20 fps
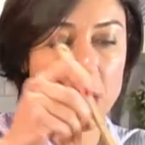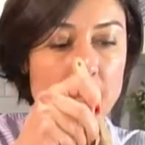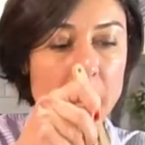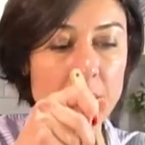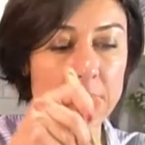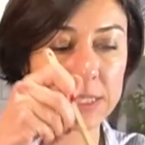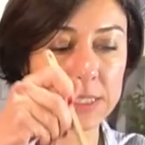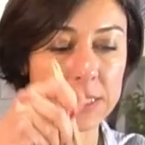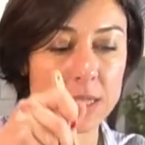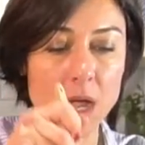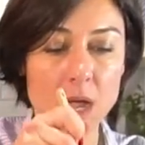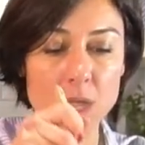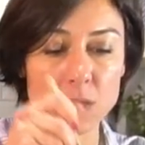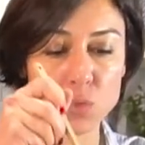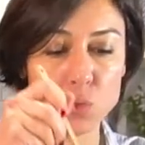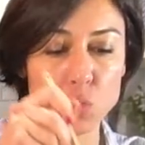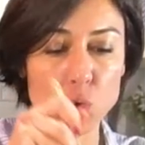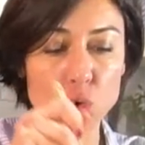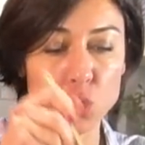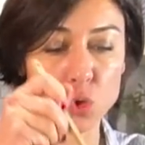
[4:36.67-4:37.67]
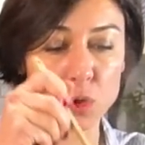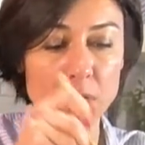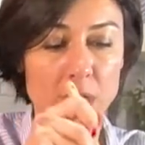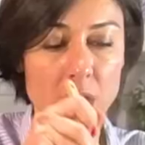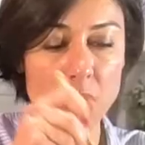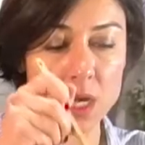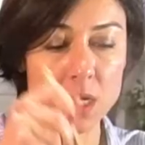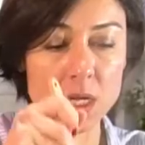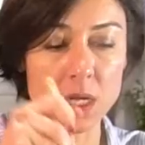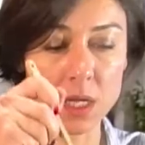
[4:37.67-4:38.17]
Hatta son
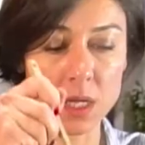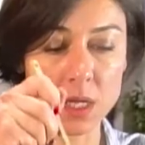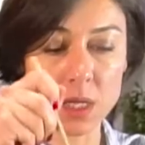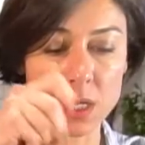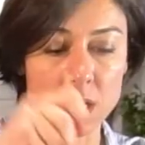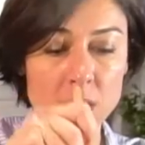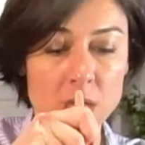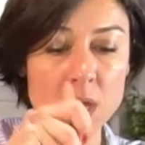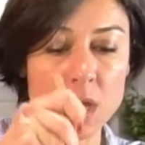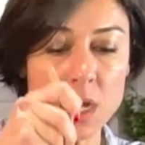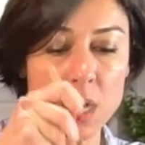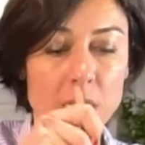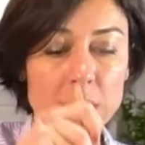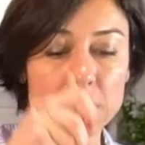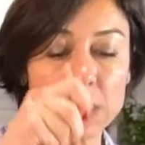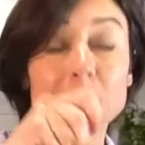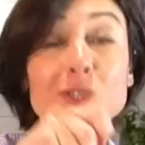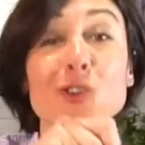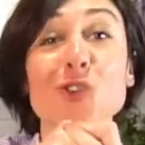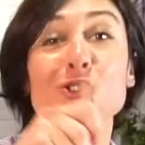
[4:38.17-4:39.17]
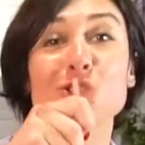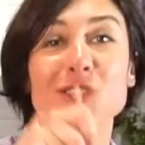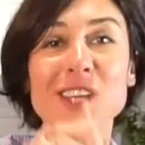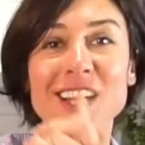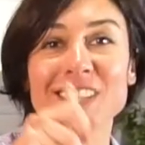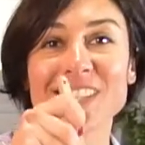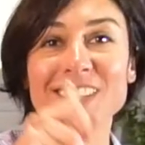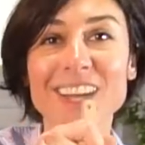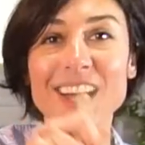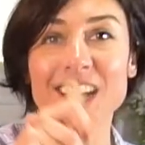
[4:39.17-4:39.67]
olarak artık 9
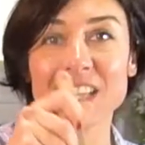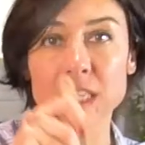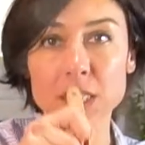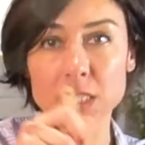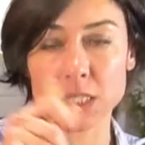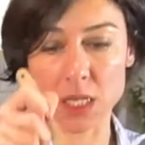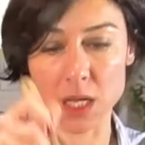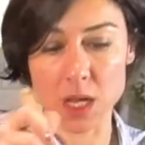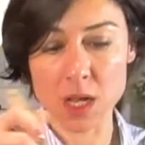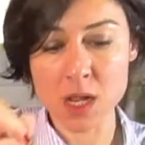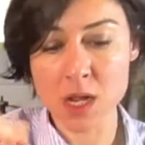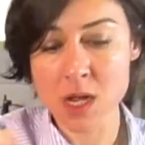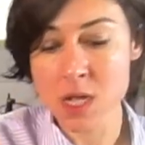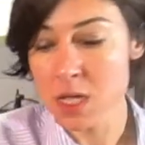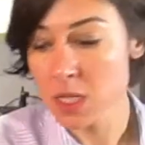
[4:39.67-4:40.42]
ayda rahatlıkla